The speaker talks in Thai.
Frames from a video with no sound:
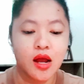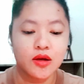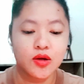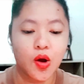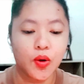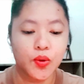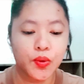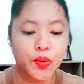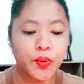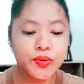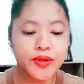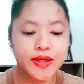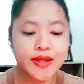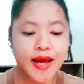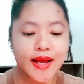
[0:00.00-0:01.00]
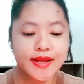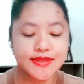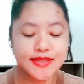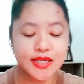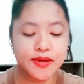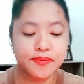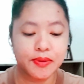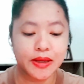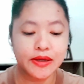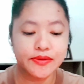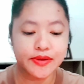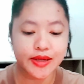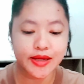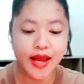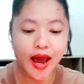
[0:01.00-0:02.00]
ของคู่ที่แท้จริงเป็น
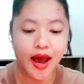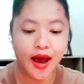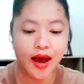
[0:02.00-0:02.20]
ระยะ